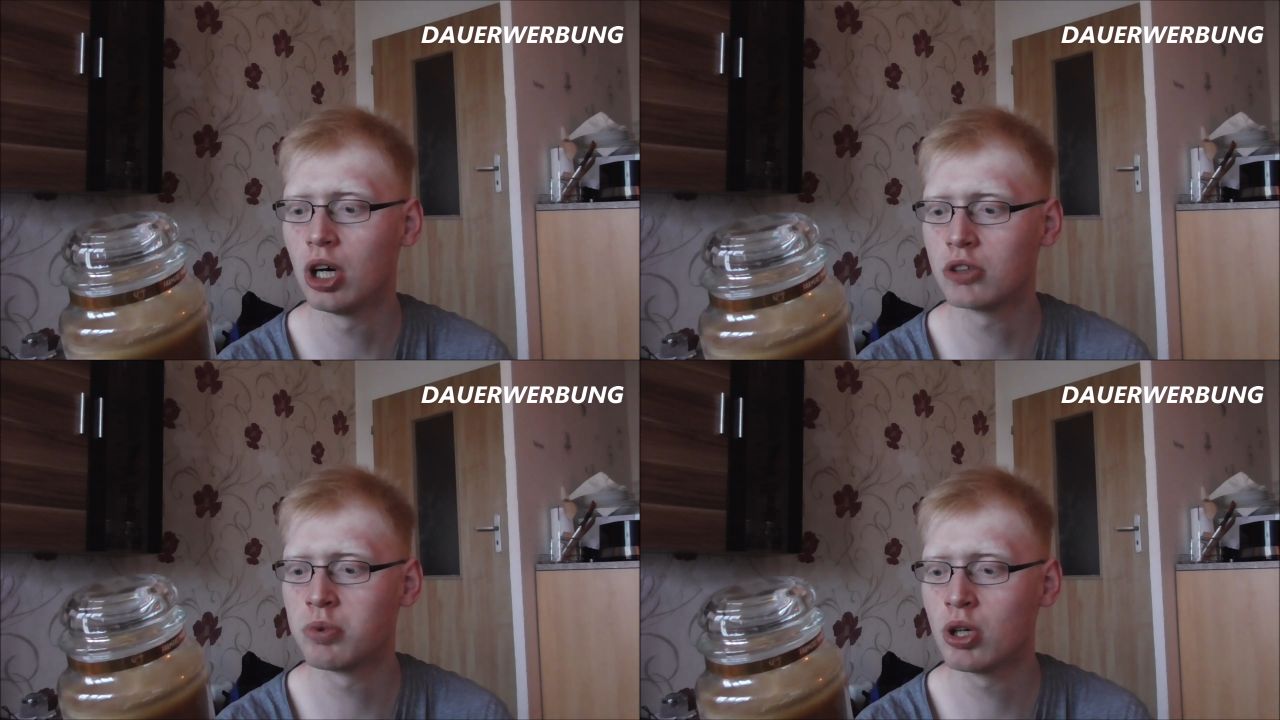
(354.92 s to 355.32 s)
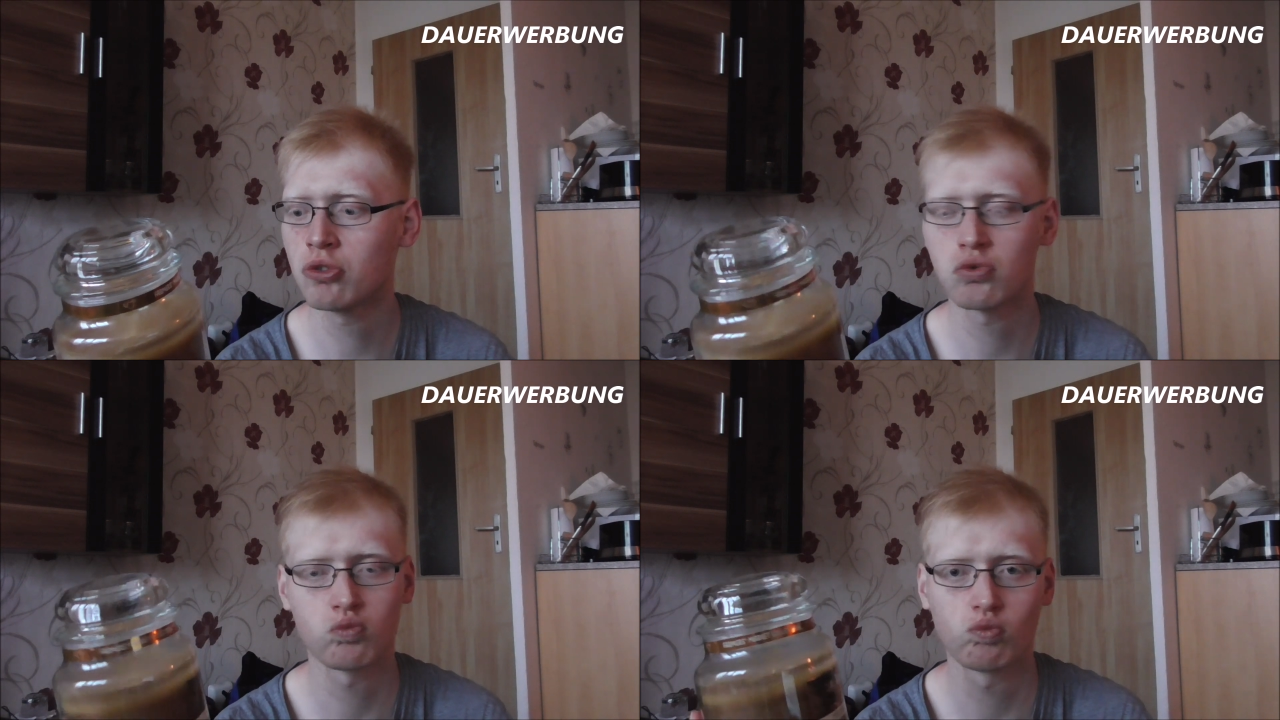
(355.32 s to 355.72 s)
Hat
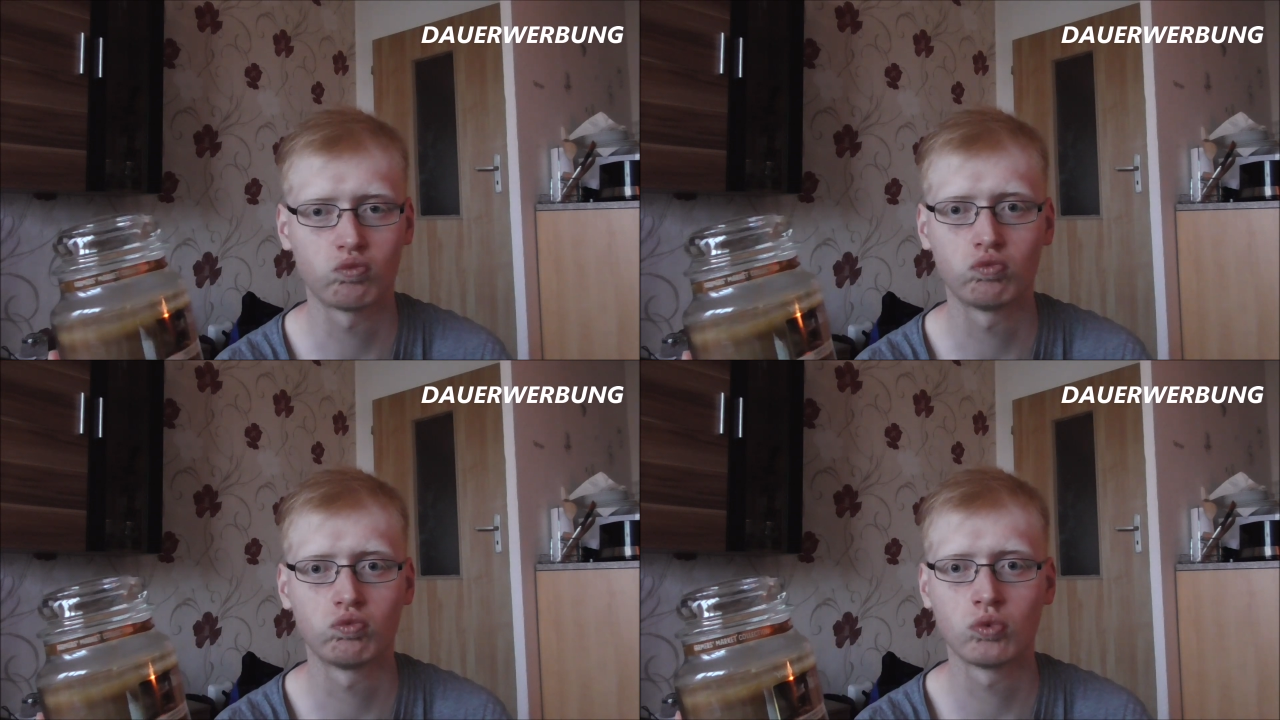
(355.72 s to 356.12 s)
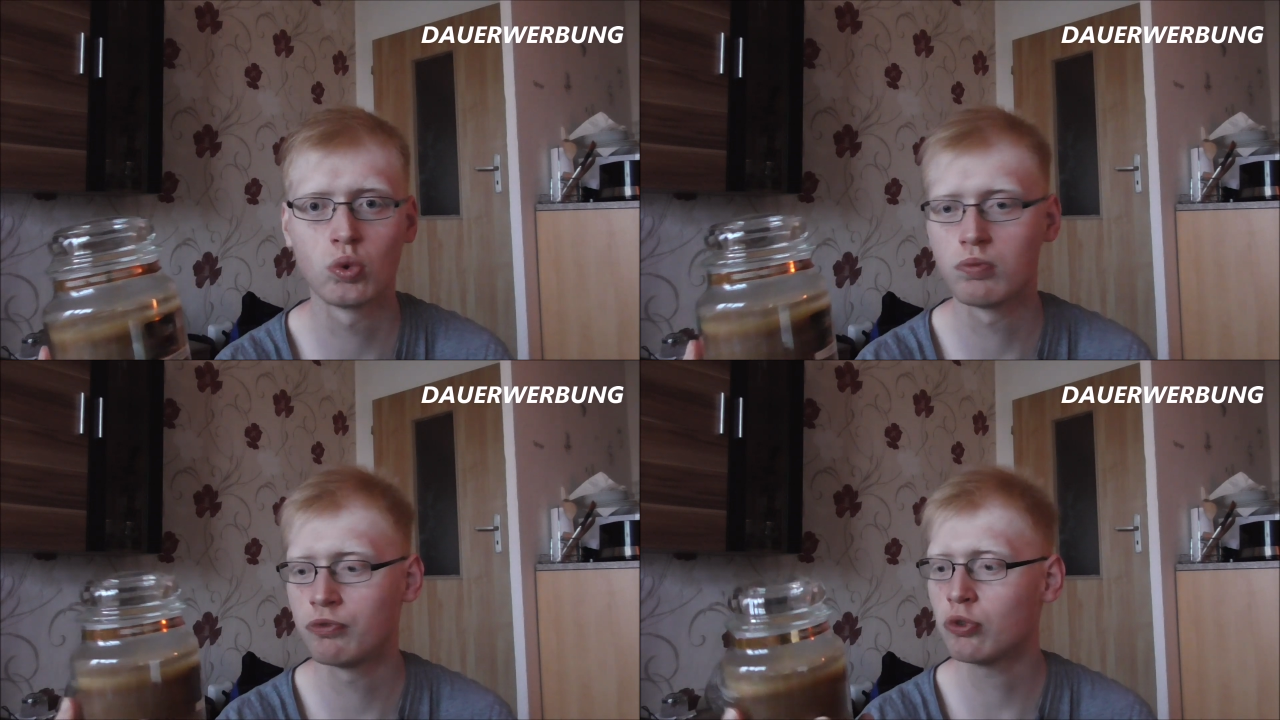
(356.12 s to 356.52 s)
was,
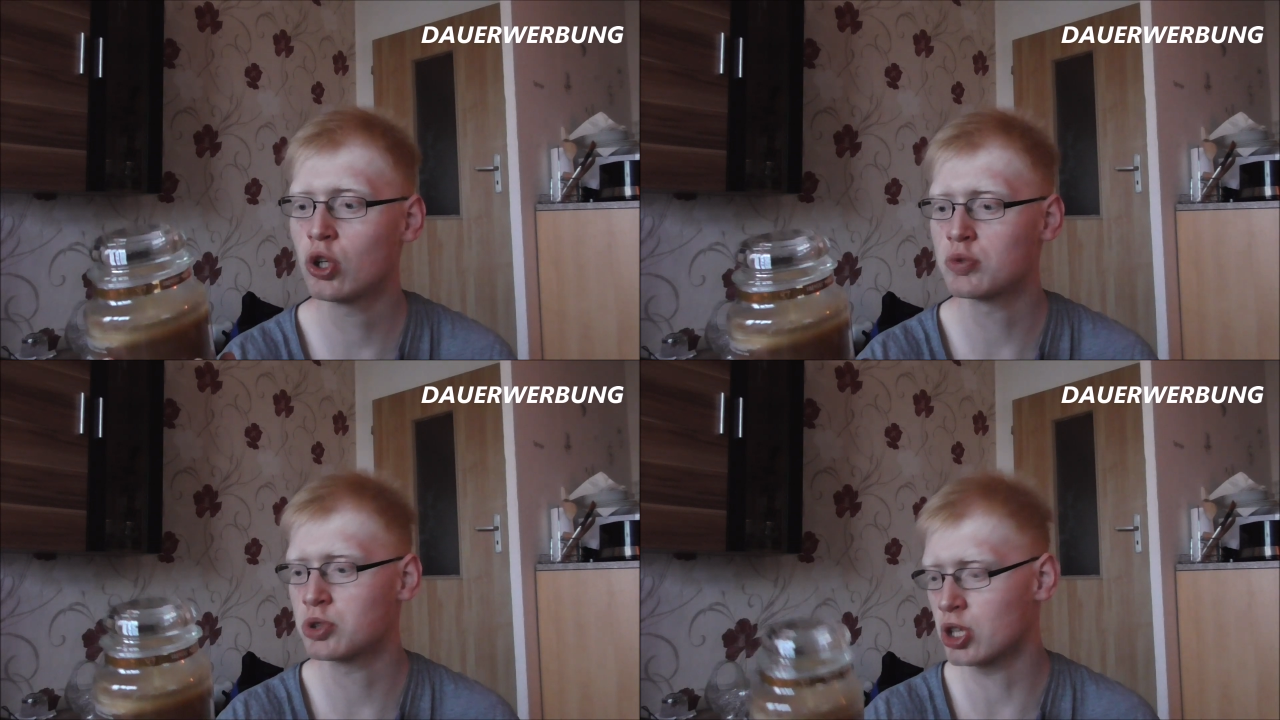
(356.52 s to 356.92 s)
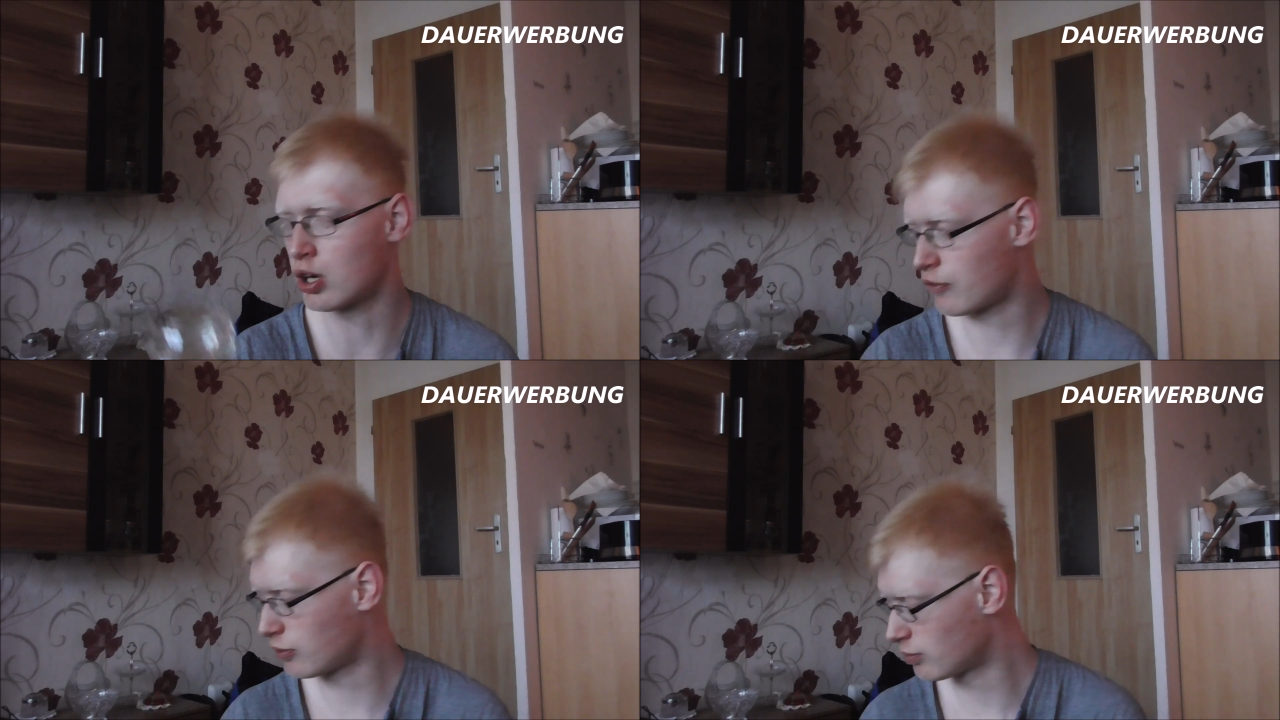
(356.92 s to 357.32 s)
freue ich mich
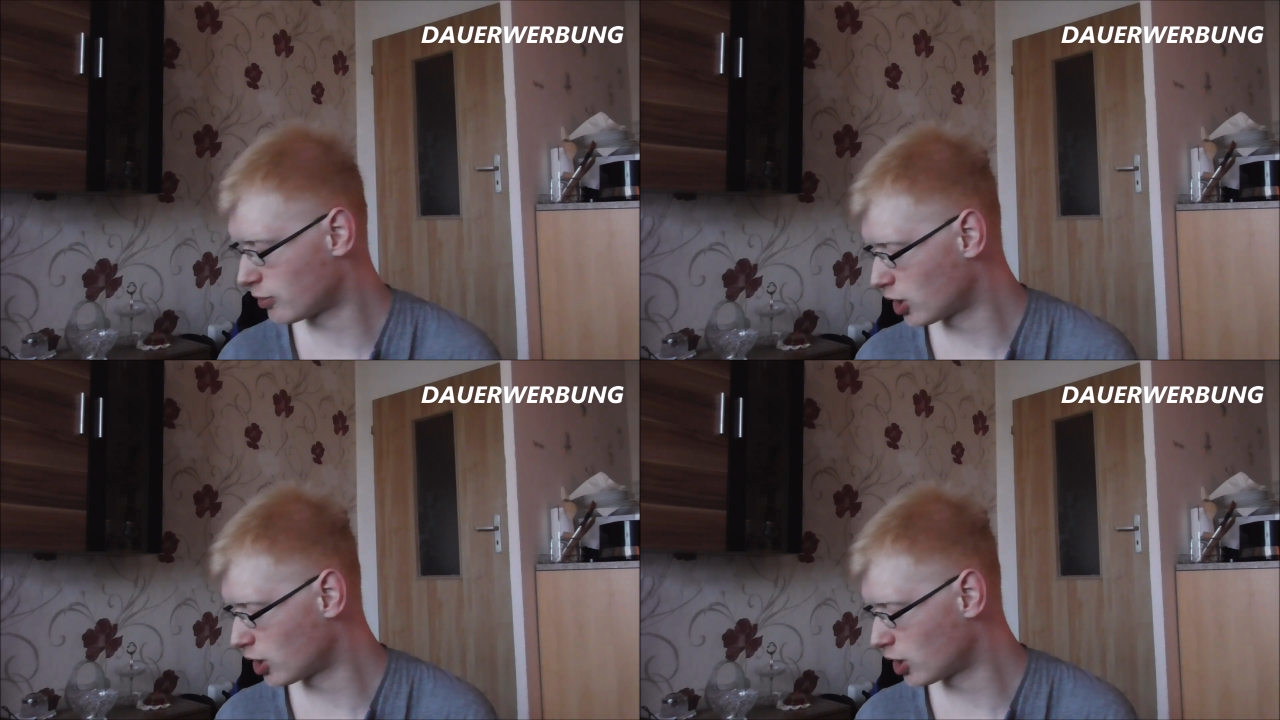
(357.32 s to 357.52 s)
drauf,